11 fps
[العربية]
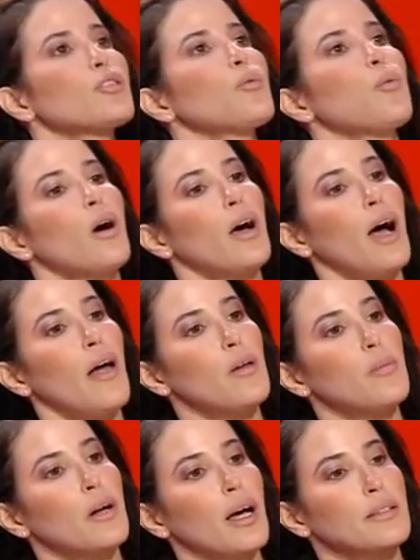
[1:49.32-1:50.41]
تبغى هذا
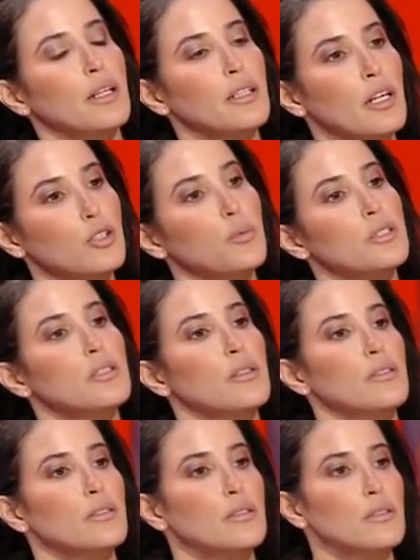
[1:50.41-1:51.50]
البراءه الاختراع تبغى
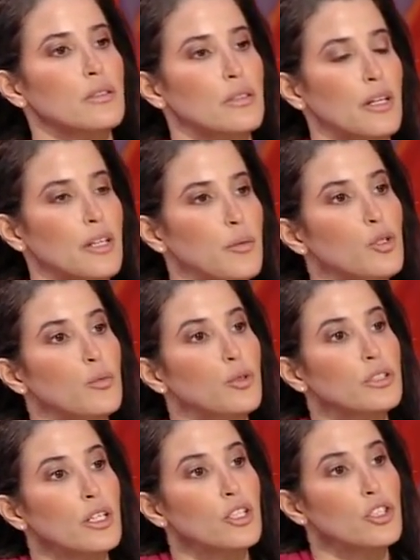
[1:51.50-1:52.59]
تصنع منه
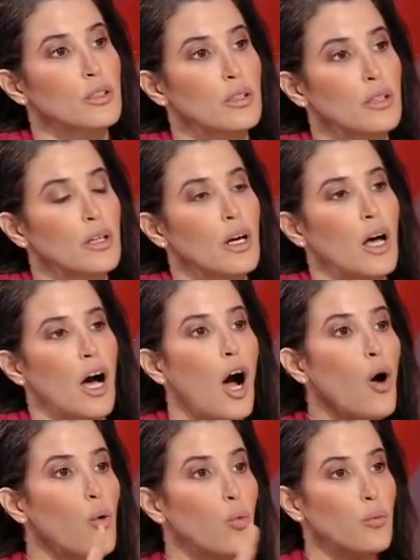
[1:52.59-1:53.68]
منتج
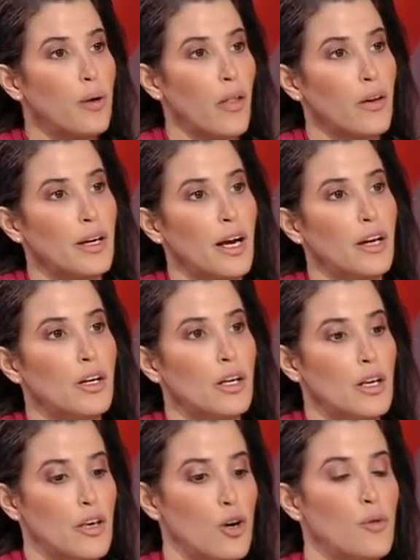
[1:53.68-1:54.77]
او بعض الاحيان
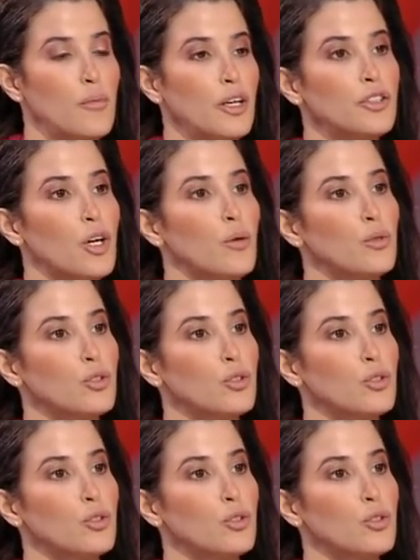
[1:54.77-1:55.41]
اذا هم عندهم